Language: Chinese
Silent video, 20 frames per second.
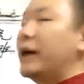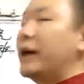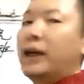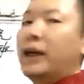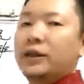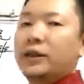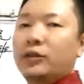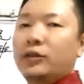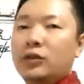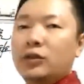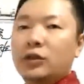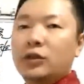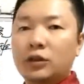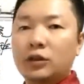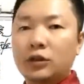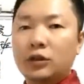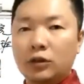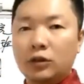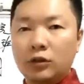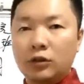了就是一
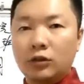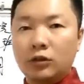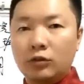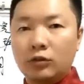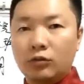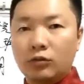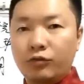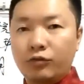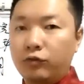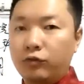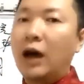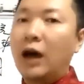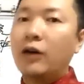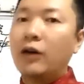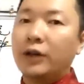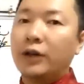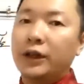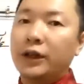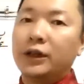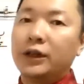个符号而
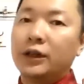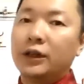已。